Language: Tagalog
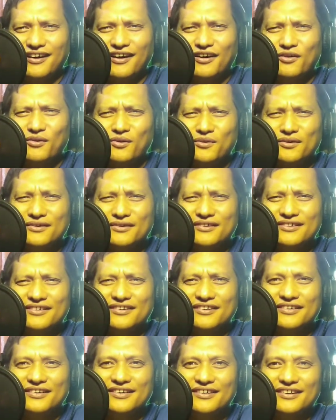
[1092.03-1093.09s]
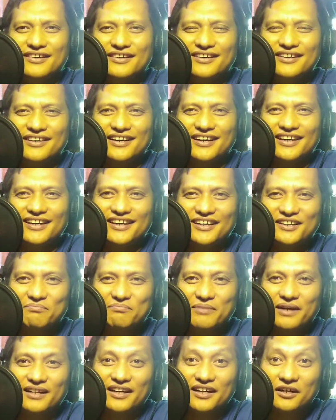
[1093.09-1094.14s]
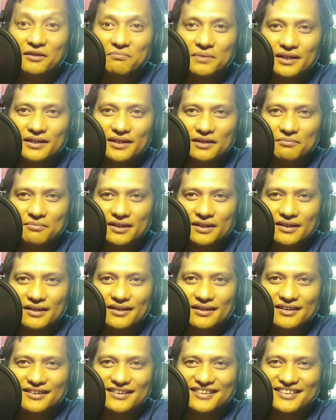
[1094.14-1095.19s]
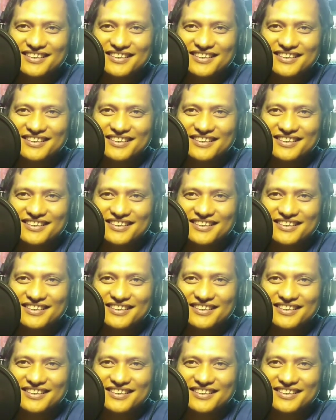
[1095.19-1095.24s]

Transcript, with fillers: Ako. Ayan, para kang binabaril.